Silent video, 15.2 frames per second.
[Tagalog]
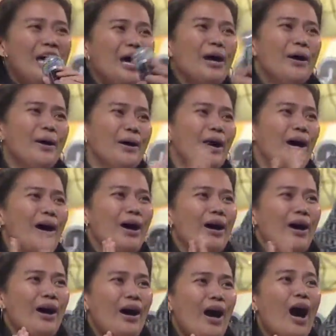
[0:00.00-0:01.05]
Pambayad ng
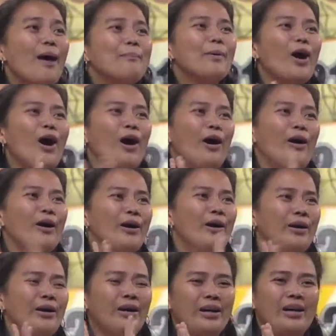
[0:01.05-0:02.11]
bahay?
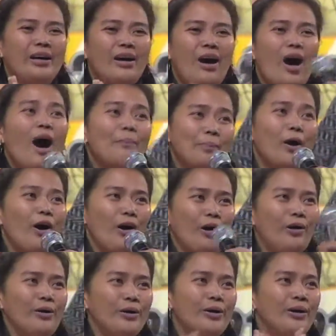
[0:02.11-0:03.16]
Umuupa kayo? Opo.
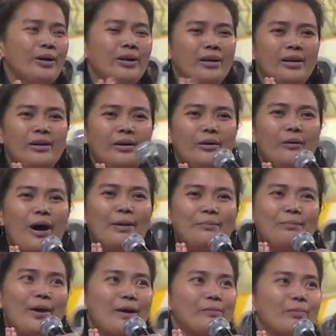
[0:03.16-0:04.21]
Magkano?
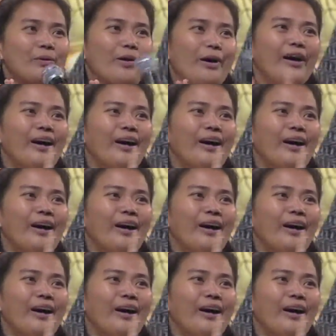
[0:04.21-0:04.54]
1.5 po.